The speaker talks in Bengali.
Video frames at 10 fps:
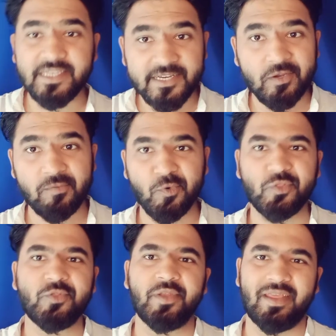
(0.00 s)
ম্যাজিক নয়
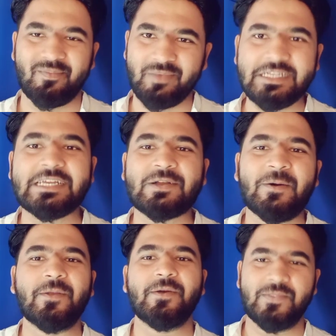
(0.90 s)
মন্তরে ম্যাজিক
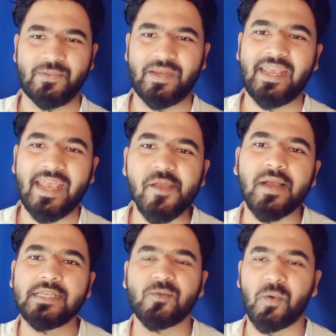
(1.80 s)
হয় অন্তরে হে
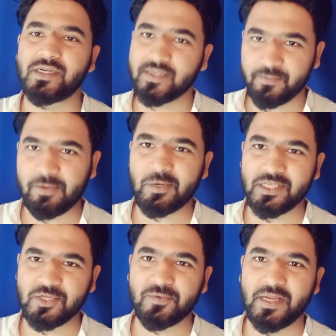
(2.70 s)
গাইস হোয়াটসঅ্যাপ কেমন
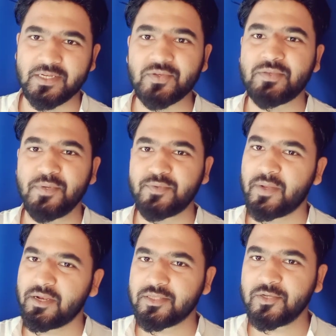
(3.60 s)
আছেন সবাই আশা করছি বেশ
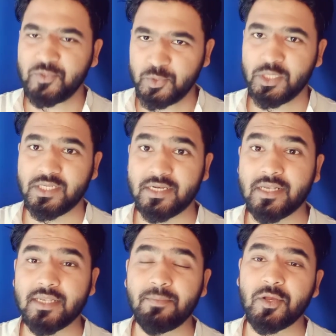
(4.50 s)
ভালো আছেন সুস্থ আছেন
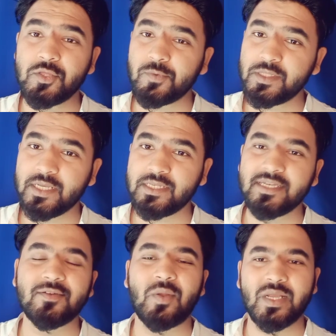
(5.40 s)
আজকে আমরা কথা বলতে যাচ্ছি
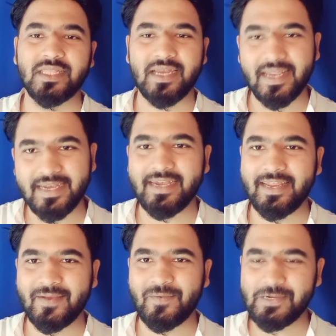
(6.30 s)
কলকাতার ফিরে
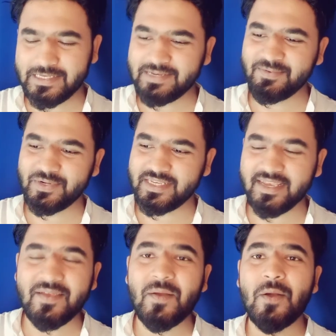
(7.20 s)
নিয়ে অনেস্টলি বলছি
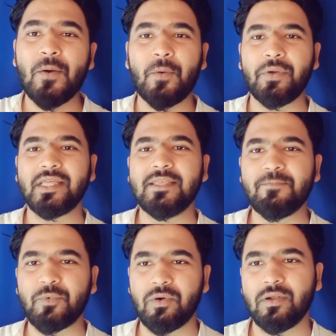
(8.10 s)
অনেকদিন
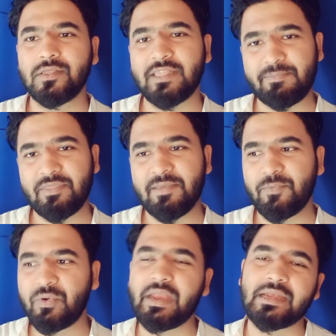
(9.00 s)
পর
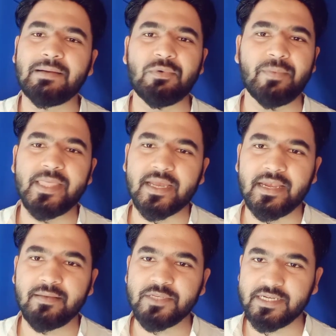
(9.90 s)
তৃপ্তিপুরে একটা মুভি
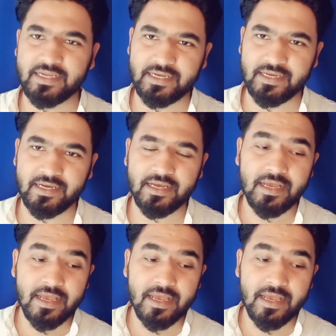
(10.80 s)
দেখলাম যেটা কিনা